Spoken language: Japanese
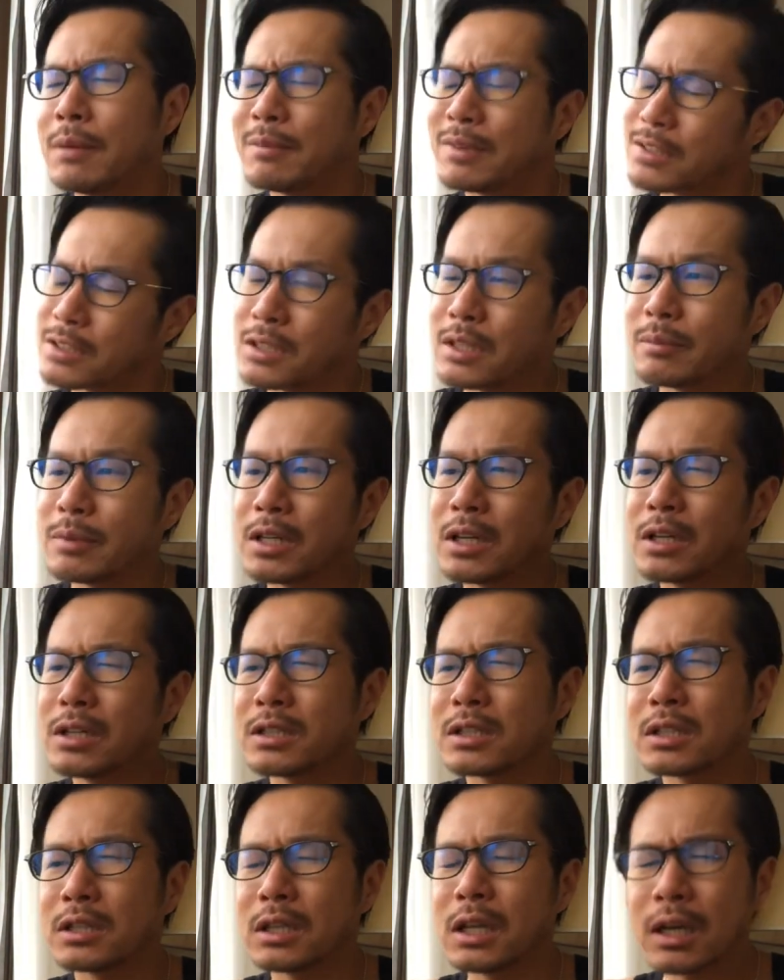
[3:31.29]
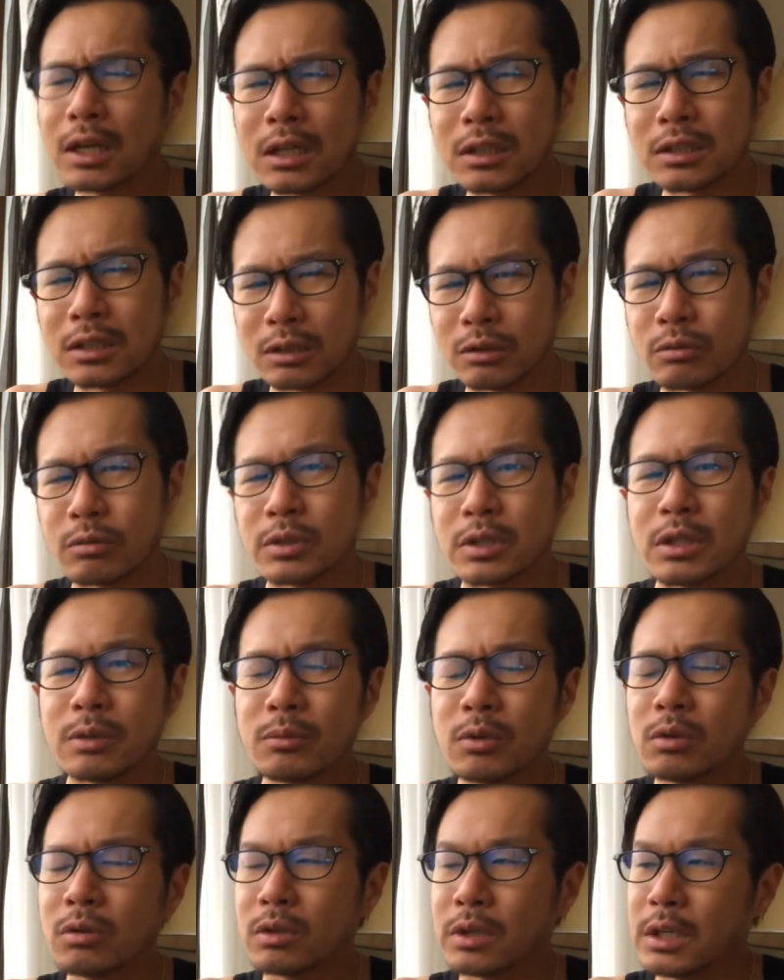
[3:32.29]
まあ、スタビライザーなかったとして
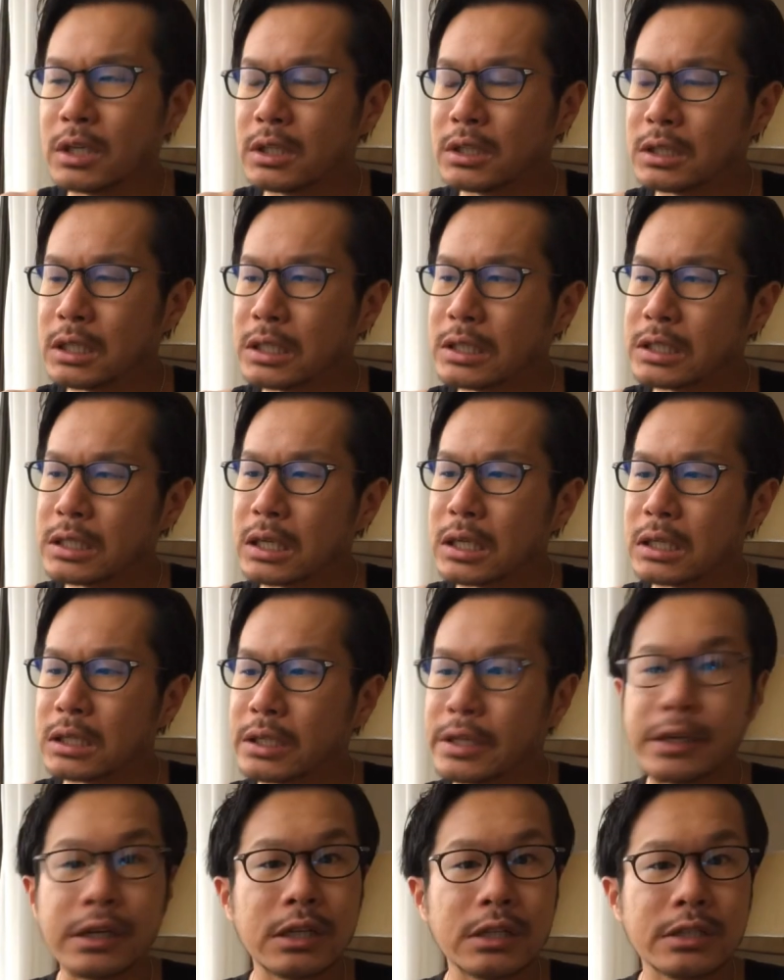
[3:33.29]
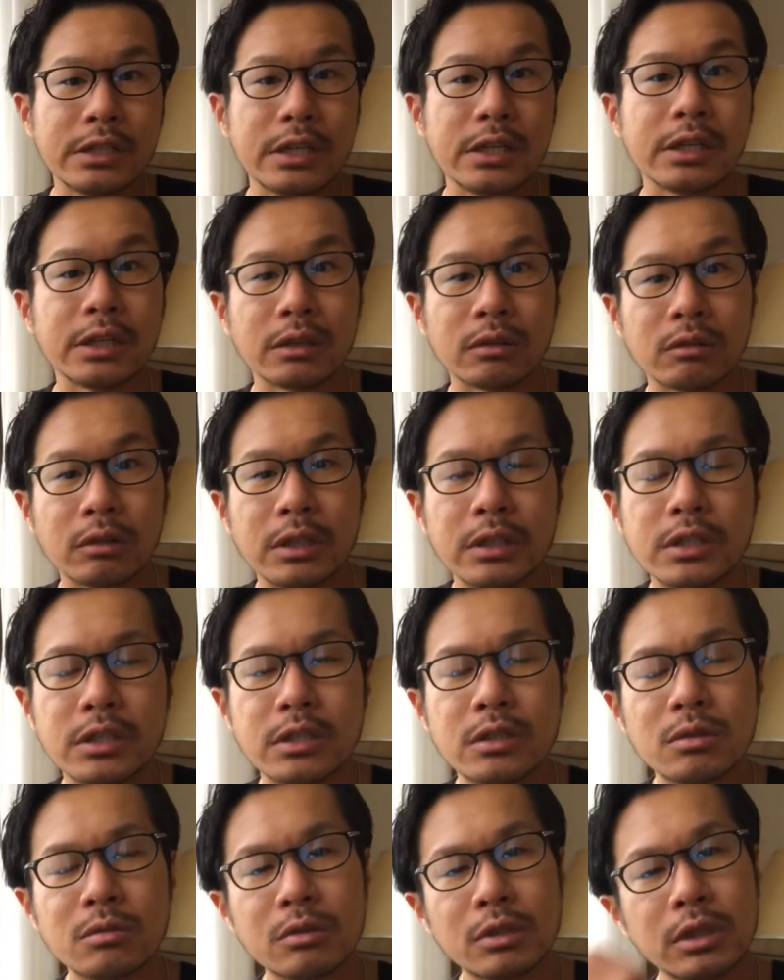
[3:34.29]
も何か電化製品のね
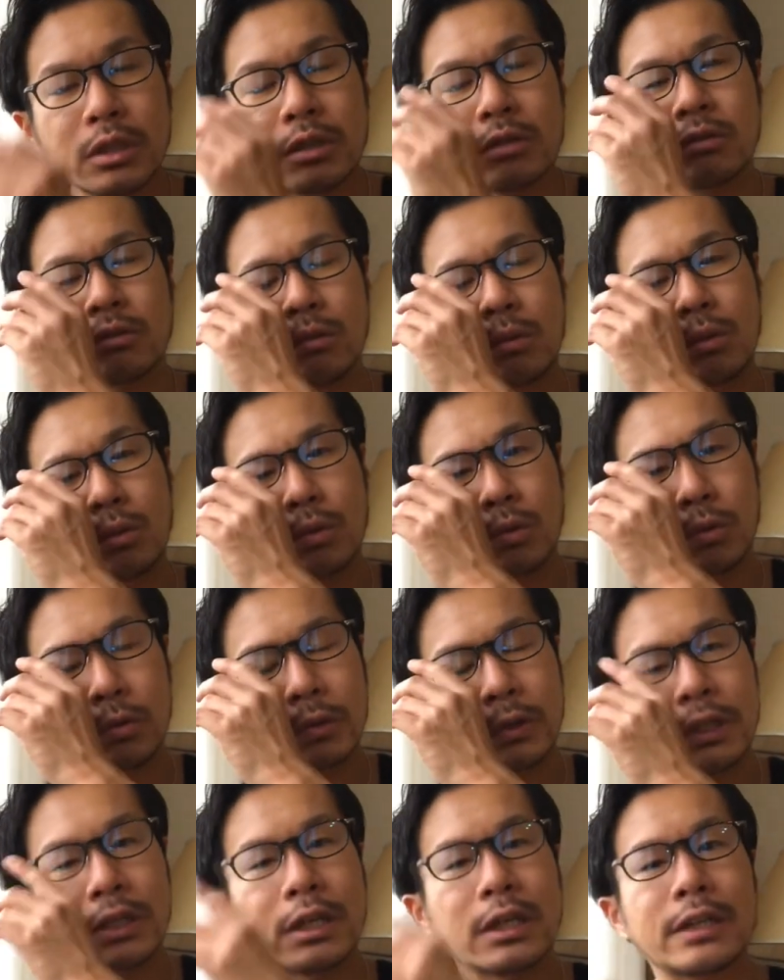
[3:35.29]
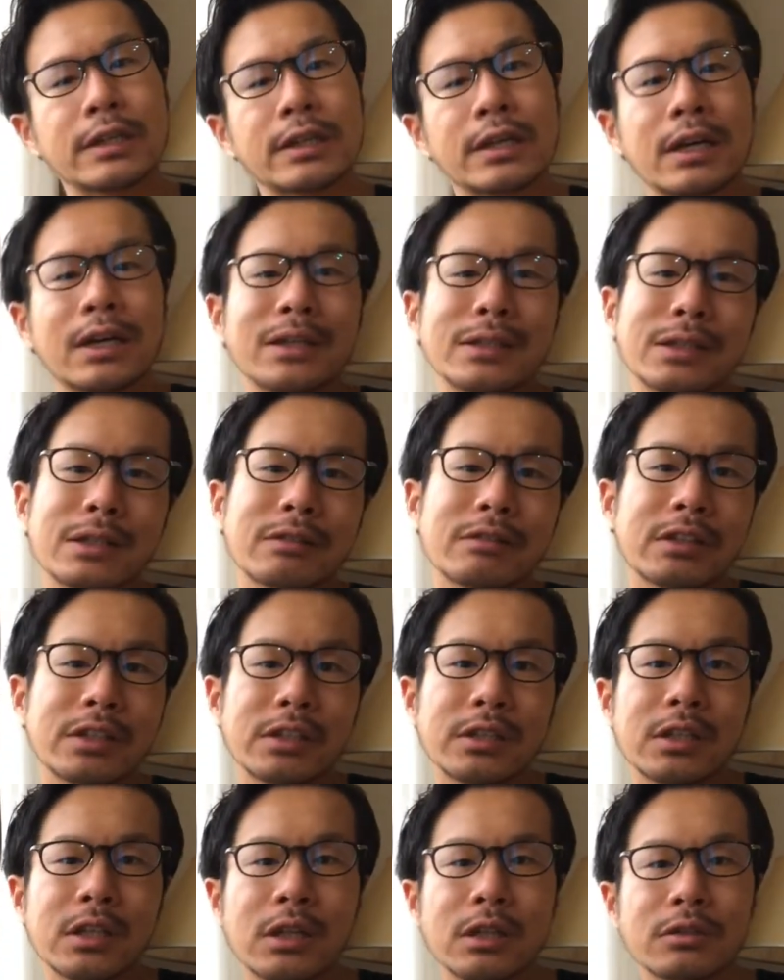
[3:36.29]
市場っていうのをこの機会に開拓
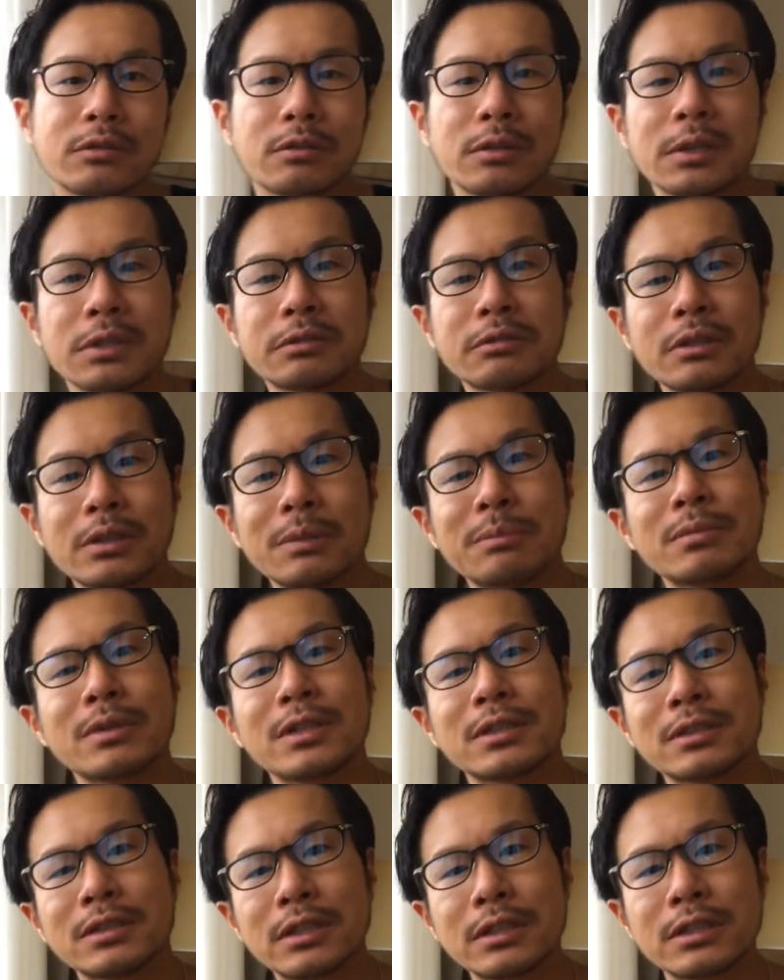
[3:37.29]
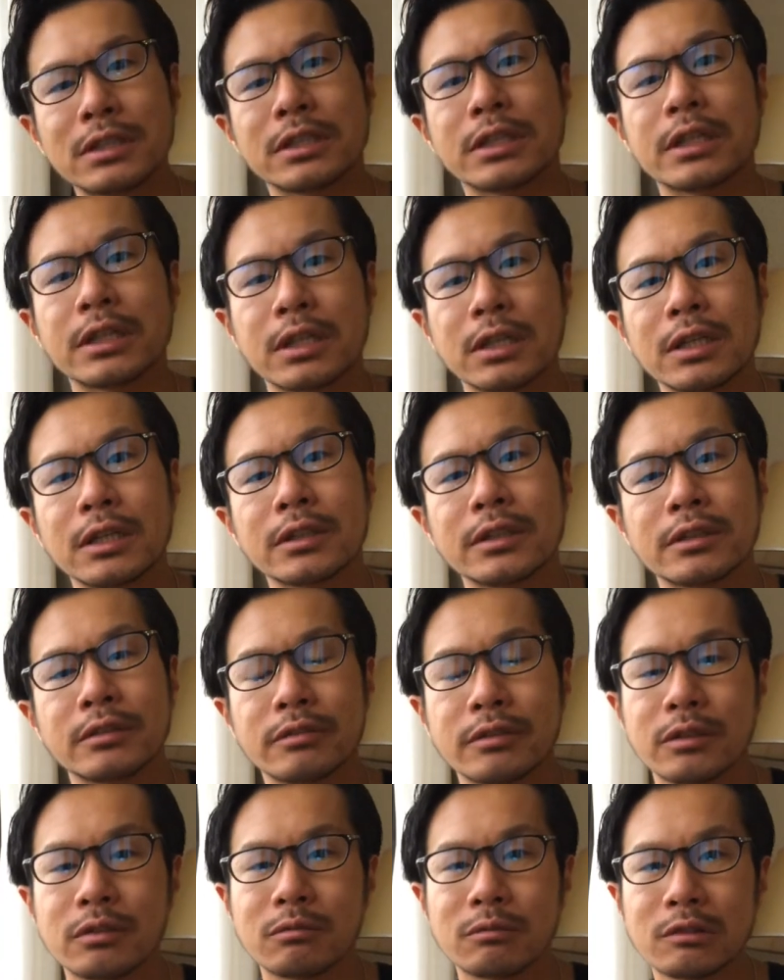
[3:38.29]
できたらそれはそれでプラスなんじゃないかなって
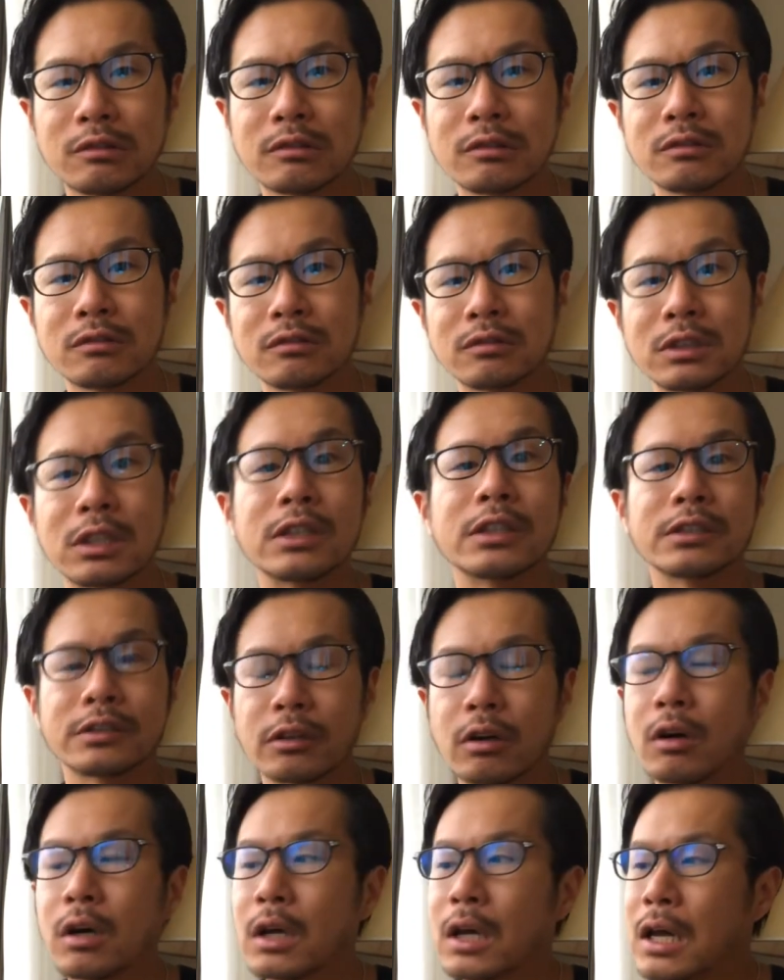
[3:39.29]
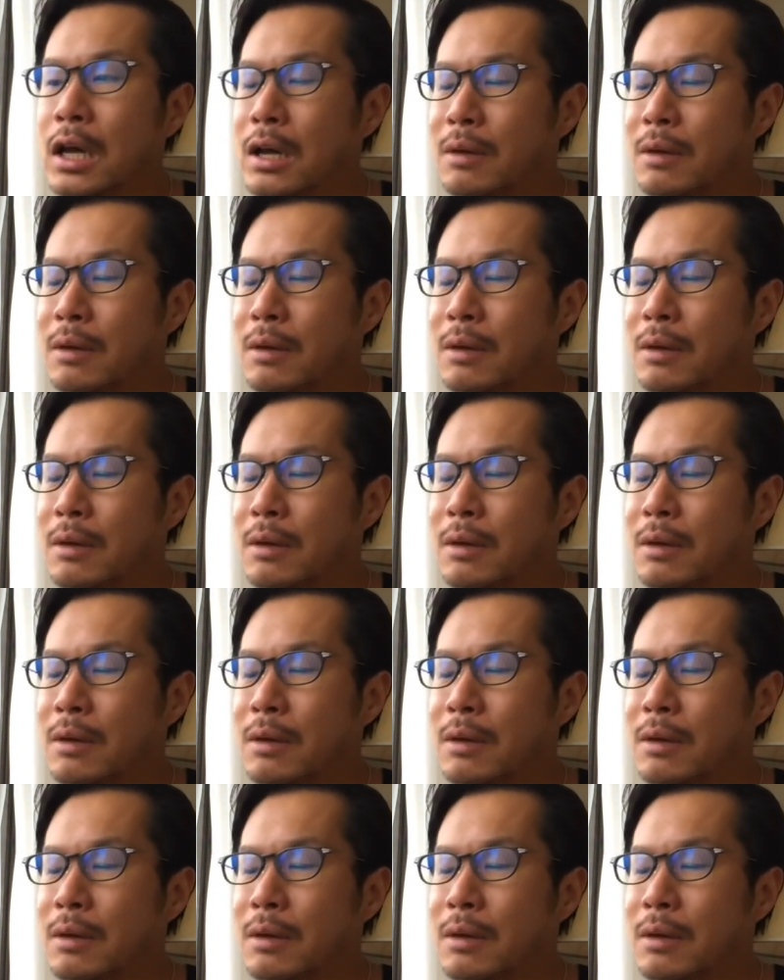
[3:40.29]
いうふうに思ったんですよ